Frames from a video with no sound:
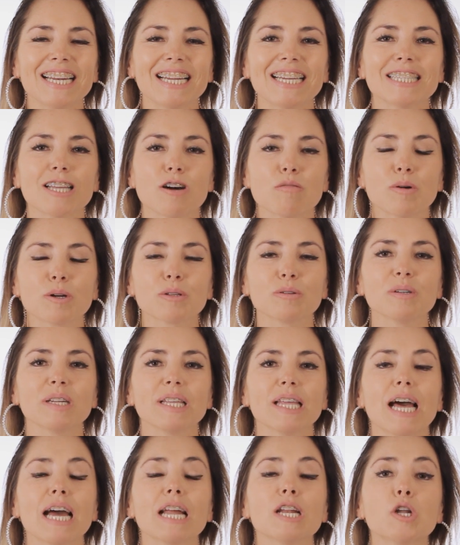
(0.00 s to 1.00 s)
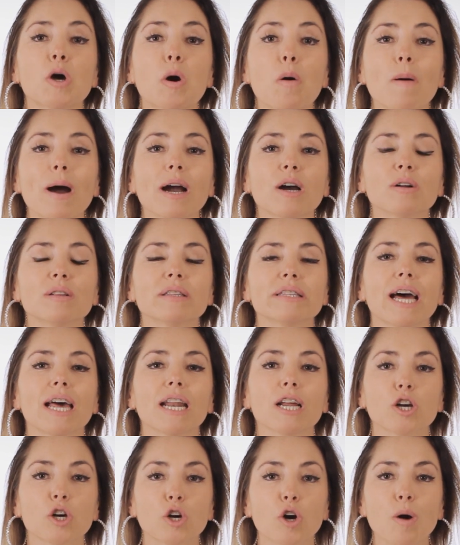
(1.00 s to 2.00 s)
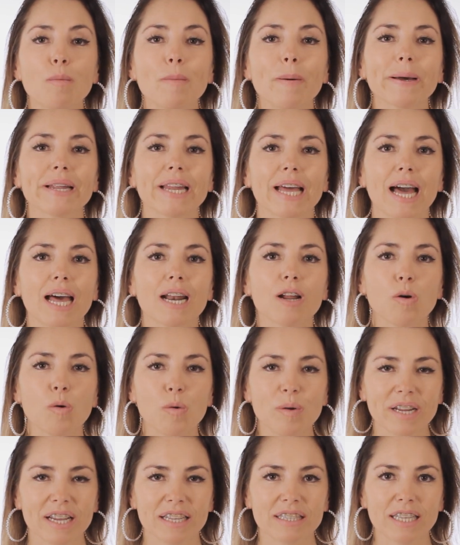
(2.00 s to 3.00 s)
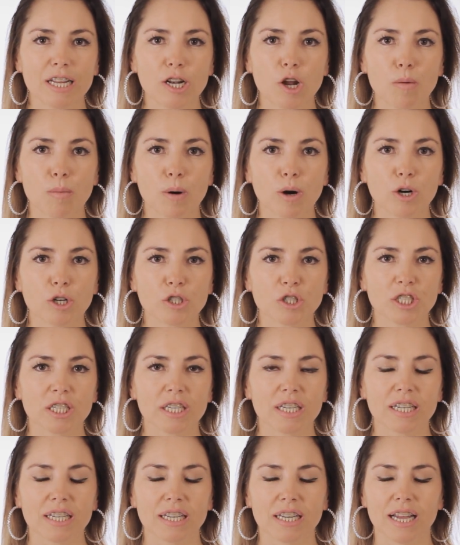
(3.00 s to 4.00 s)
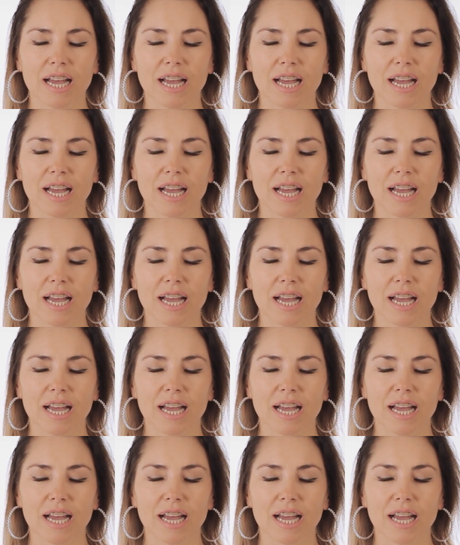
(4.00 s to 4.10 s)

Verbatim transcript: en esta oportunidad nos va a contar cómo crear un estilo boho chic.